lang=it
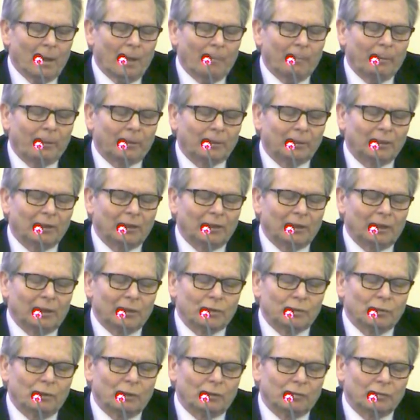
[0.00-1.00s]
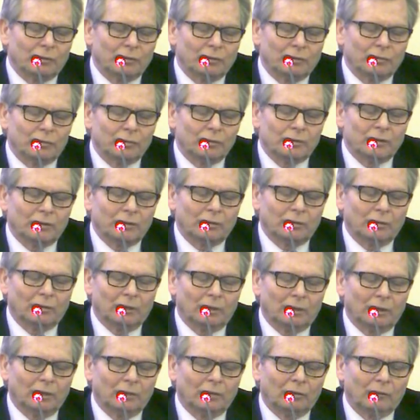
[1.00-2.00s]
A partire dalla sua
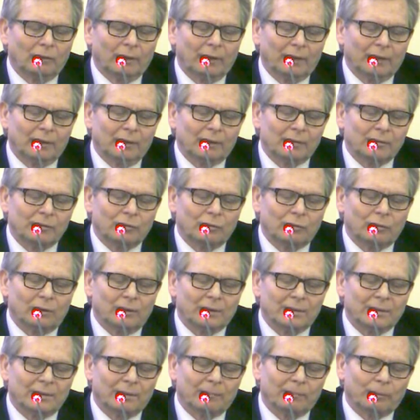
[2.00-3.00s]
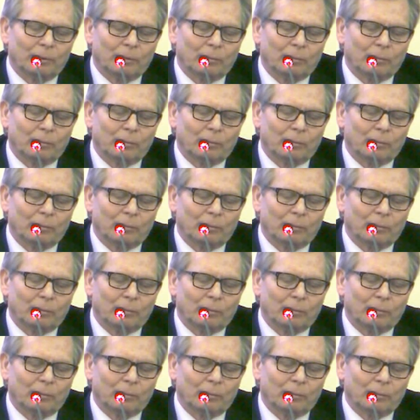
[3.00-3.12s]
costituzione nel 90 il Sunas,